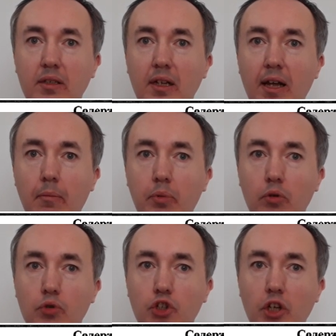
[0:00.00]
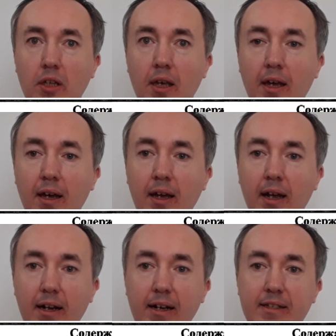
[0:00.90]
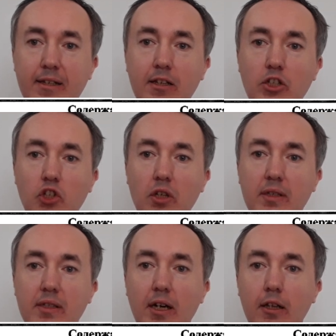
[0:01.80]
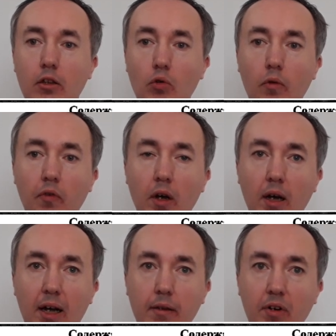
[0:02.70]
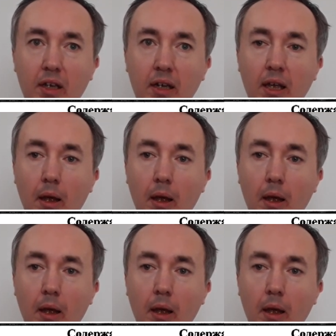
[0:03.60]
для получения различных сортов халвы,